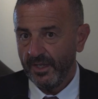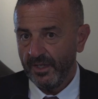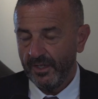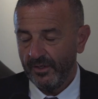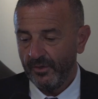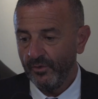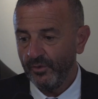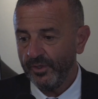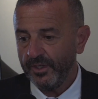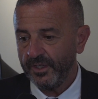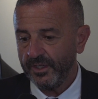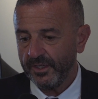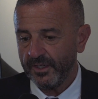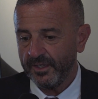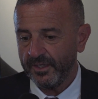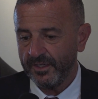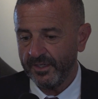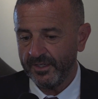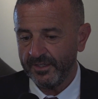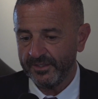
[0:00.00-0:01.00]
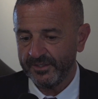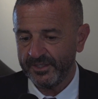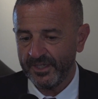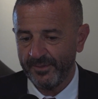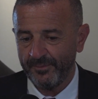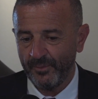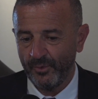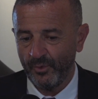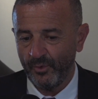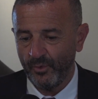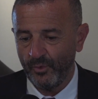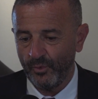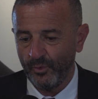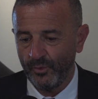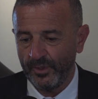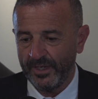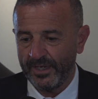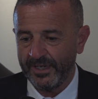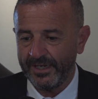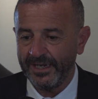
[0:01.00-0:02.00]
Noi eh, siamo
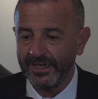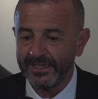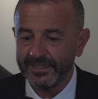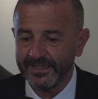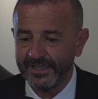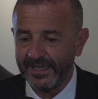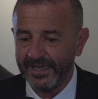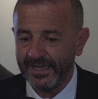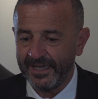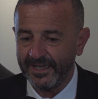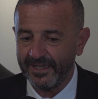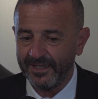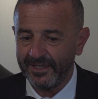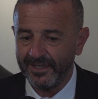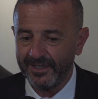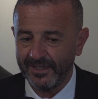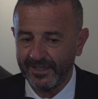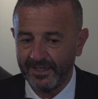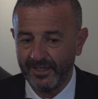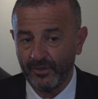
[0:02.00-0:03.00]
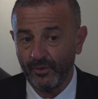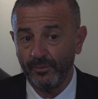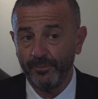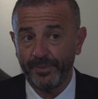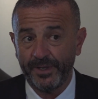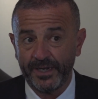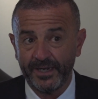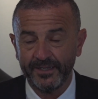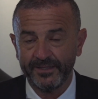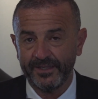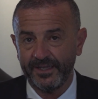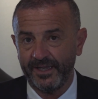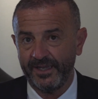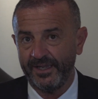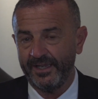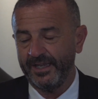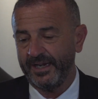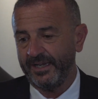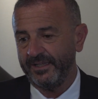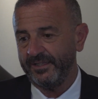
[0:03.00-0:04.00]
una realtà eh, che comparata
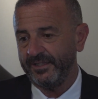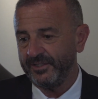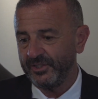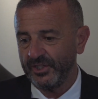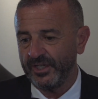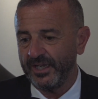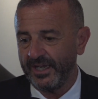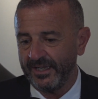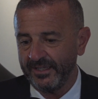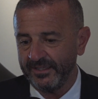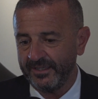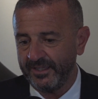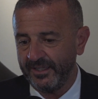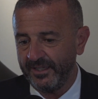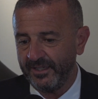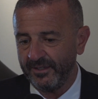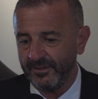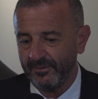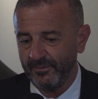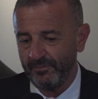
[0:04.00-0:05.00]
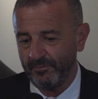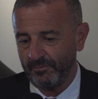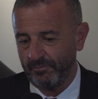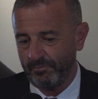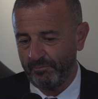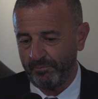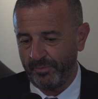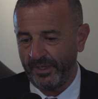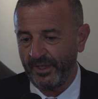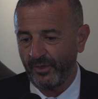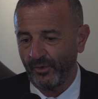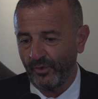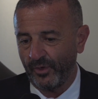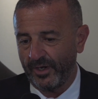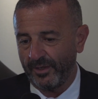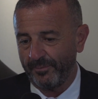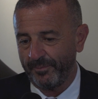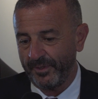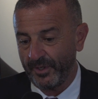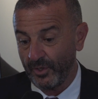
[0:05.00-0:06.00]
ai grandi giganti
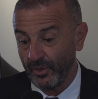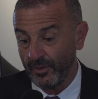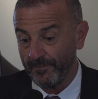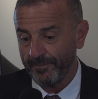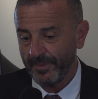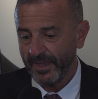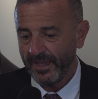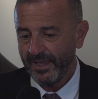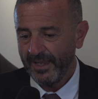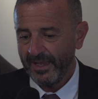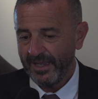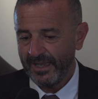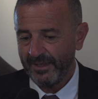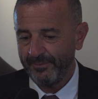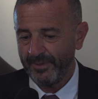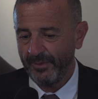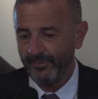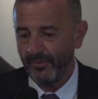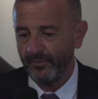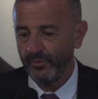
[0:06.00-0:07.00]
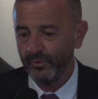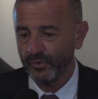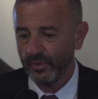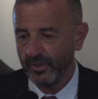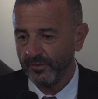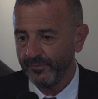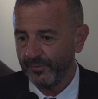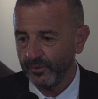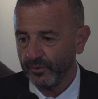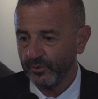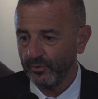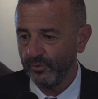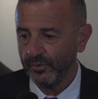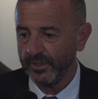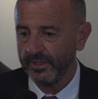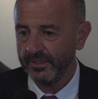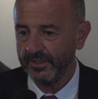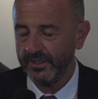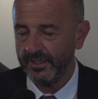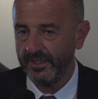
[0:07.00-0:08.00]
piccola, però abbiamo avuto la
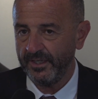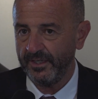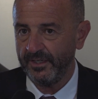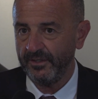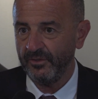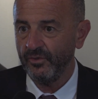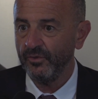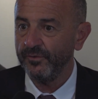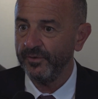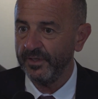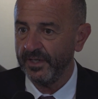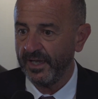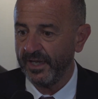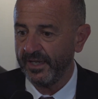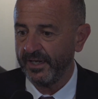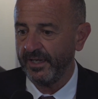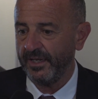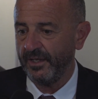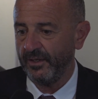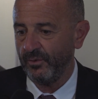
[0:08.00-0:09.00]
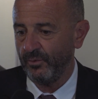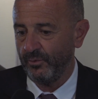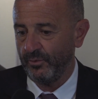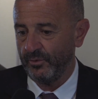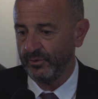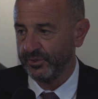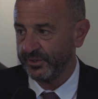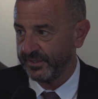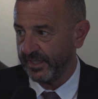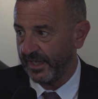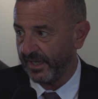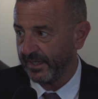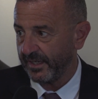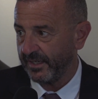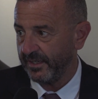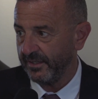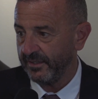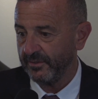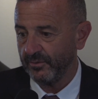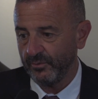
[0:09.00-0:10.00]
fortuna di indovinare uno
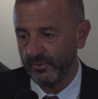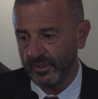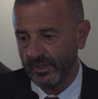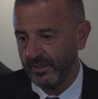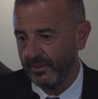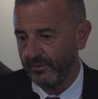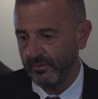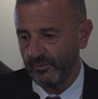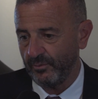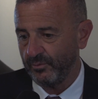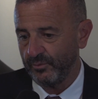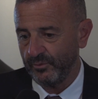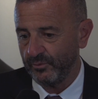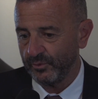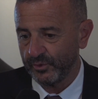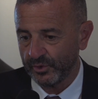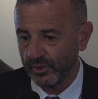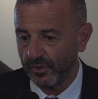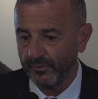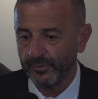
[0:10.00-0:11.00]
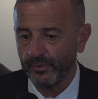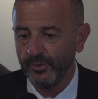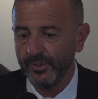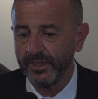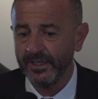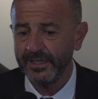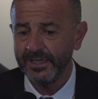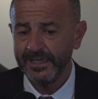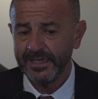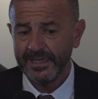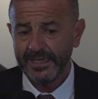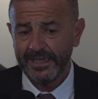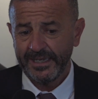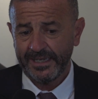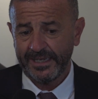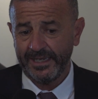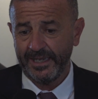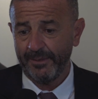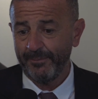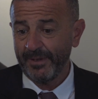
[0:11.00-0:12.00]
stack, una, un, un, software
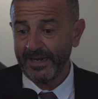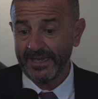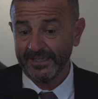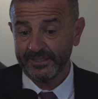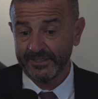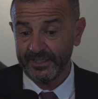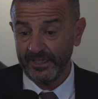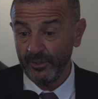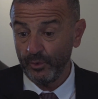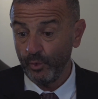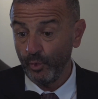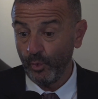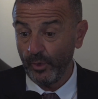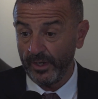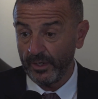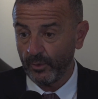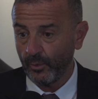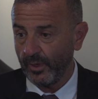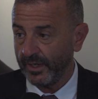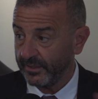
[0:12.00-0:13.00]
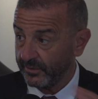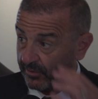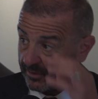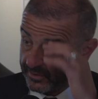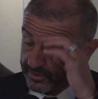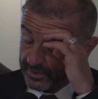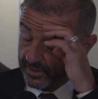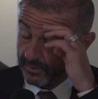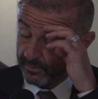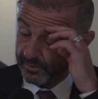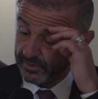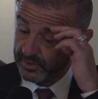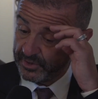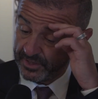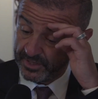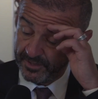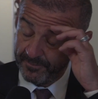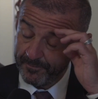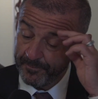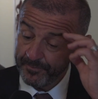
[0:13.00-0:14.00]
che abbraccia il 2, il 4, il
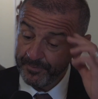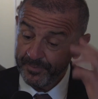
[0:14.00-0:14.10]
5G